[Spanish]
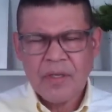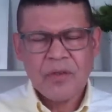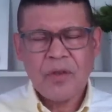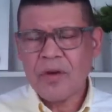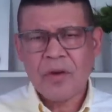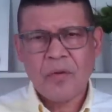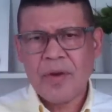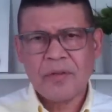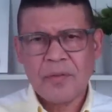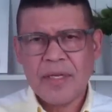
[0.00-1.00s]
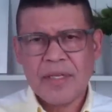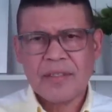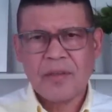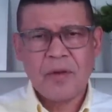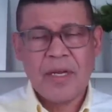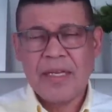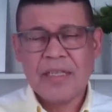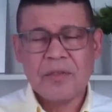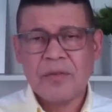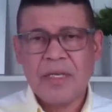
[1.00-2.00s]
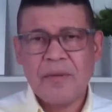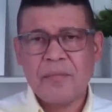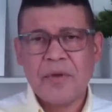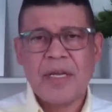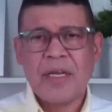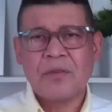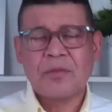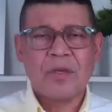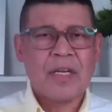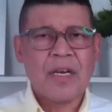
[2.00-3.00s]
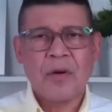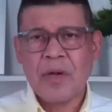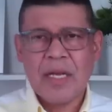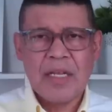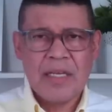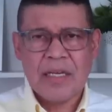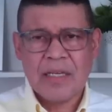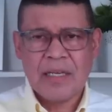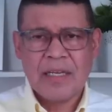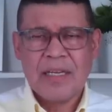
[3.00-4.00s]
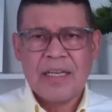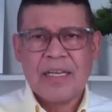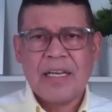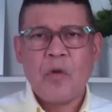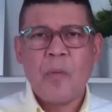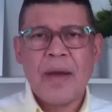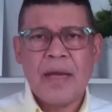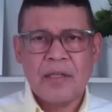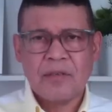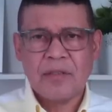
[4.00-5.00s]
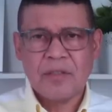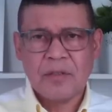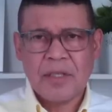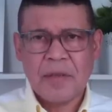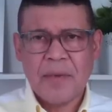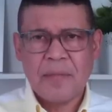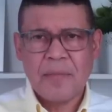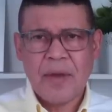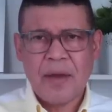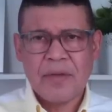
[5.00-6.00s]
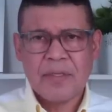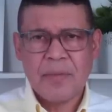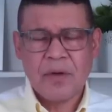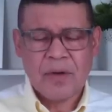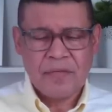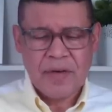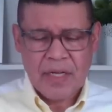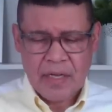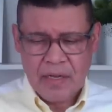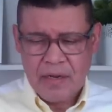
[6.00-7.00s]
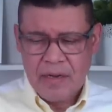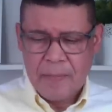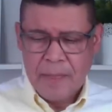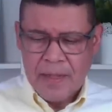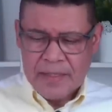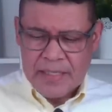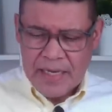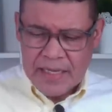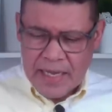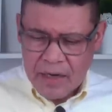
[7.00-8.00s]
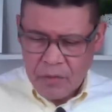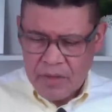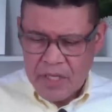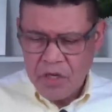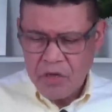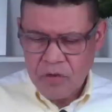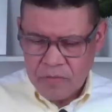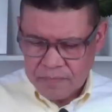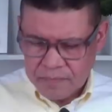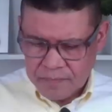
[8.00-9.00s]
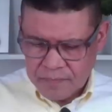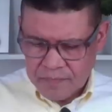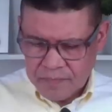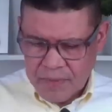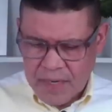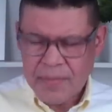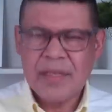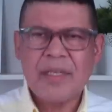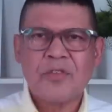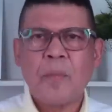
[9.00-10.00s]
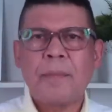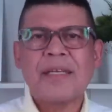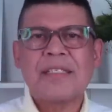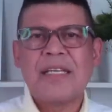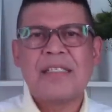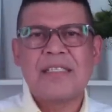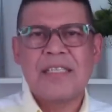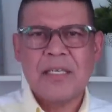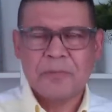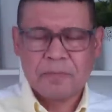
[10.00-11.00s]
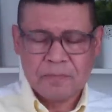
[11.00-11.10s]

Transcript: No lo recuerdo bien. Lo leí hace un tiempo y el doctor Guerrero Heredia, que es un maestro en estos temas, a veces me lo refresca. Se le deja a los niños, para medir su paciencia,